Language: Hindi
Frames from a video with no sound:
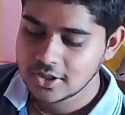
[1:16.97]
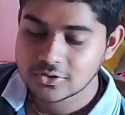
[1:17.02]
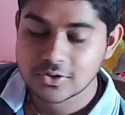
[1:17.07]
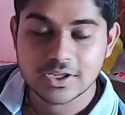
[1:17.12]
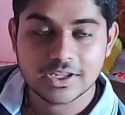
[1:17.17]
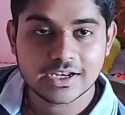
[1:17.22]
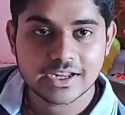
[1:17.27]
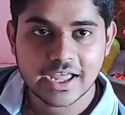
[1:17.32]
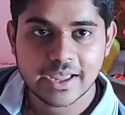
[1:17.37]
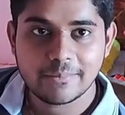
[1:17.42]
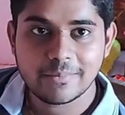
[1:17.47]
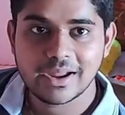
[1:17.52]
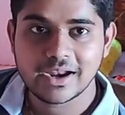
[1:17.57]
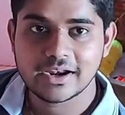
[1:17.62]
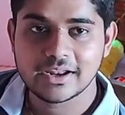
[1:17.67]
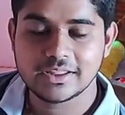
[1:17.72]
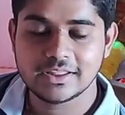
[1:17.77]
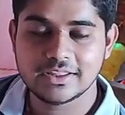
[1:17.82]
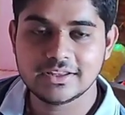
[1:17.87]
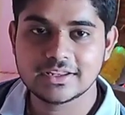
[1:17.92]
तो इनका
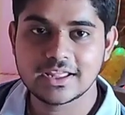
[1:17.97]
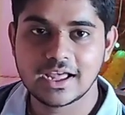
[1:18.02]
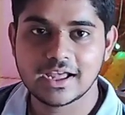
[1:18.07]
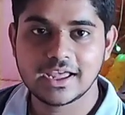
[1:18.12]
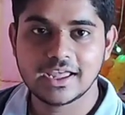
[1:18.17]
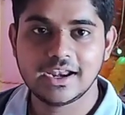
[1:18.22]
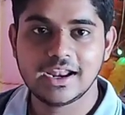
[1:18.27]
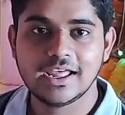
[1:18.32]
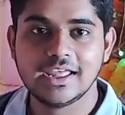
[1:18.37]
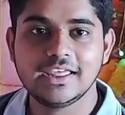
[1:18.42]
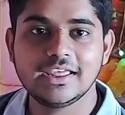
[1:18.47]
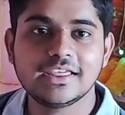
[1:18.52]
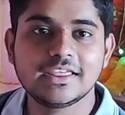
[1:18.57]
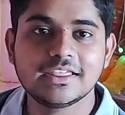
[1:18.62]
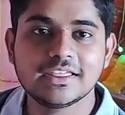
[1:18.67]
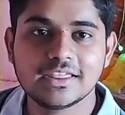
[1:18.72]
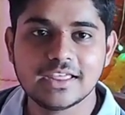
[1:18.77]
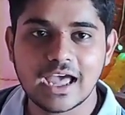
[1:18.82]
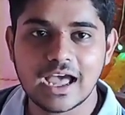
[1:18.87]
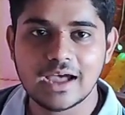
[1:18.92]
मान इनका कहना है
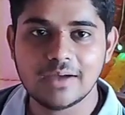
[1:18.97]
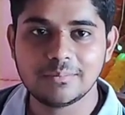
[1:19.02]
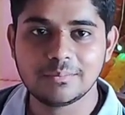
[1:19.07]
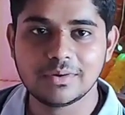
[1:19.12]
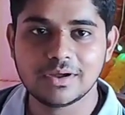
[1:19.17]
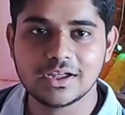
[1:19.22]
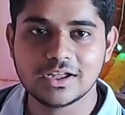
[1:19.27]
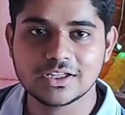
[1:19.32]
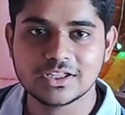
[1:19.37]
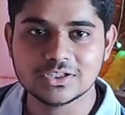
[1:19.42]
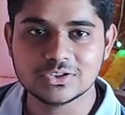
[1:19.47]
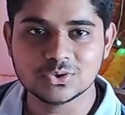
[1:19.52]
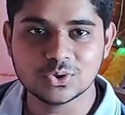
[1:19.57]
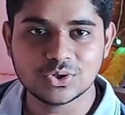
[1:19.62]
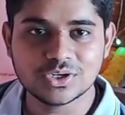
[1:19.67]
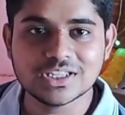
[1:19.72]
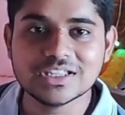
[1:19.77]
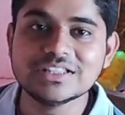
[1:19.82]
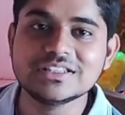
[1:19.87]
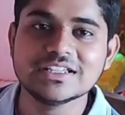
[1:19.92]
कि आप
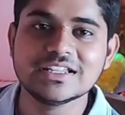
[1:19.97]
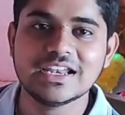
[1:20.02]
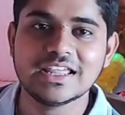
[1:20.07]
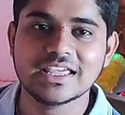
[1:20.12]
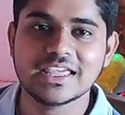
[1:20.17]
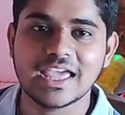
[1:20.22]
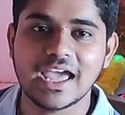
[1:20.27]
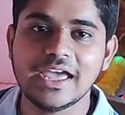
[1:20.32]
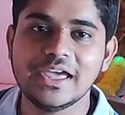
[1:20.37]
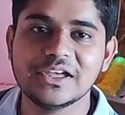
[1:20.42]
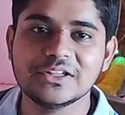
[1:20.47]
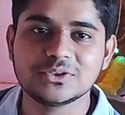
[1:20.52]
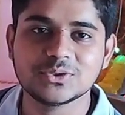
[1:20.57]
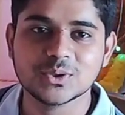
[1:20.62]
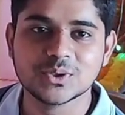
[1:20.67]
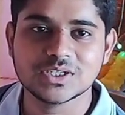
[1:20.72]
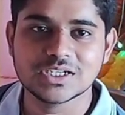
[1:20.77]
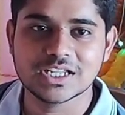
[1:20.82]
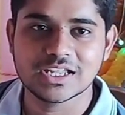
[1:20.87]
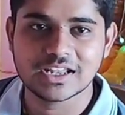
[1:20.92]
किशोरी जी लेके आइए
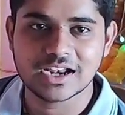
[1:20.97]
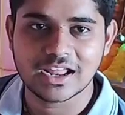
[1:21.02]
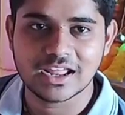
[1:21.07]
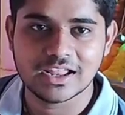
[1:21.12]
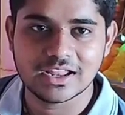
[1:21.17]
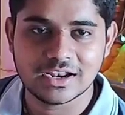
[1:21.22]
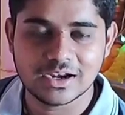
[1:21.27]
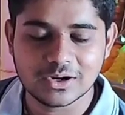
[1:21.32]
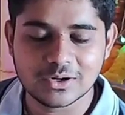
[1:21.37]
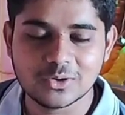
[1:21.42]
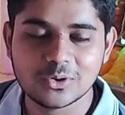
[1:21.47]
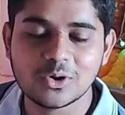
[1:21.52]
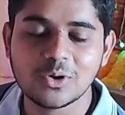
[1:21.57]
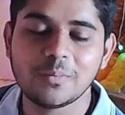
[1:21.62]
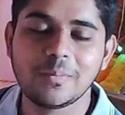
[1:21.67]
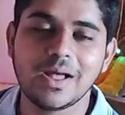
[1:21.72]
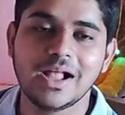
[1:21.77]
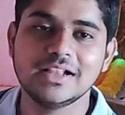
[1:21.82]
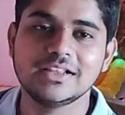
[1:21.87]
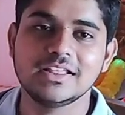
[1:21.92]
छोटे लड्डू
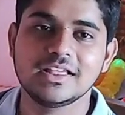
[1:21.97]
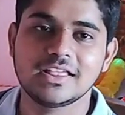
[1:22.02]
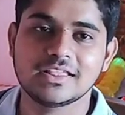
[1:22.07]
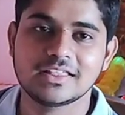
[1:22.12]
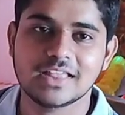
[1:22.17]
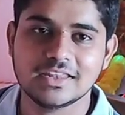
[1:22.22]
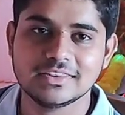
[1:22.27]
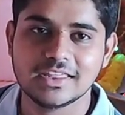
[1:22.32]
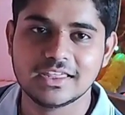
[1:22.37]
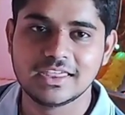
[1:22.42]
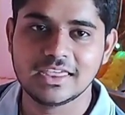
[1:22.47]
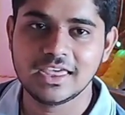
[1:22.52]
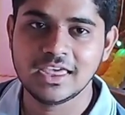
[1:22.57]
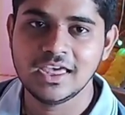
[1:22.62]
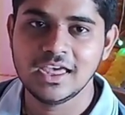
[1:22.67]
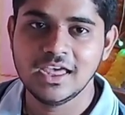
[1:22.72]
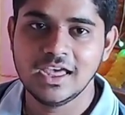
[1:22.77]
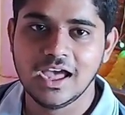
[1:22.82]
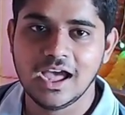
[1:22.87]
गोपाल जी के साथ देखिए